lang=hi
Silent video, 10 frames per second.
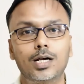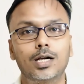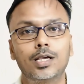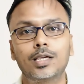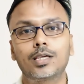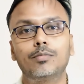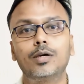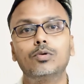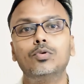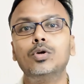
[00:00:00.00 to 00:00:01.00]
कहा है कि
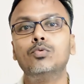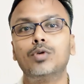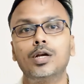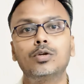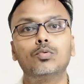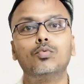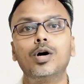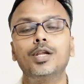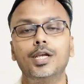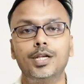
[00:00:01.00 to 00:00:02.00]
भाई वी वांट
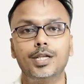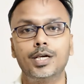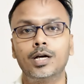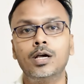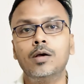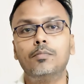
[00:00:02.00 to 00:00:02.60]
वन इंडिया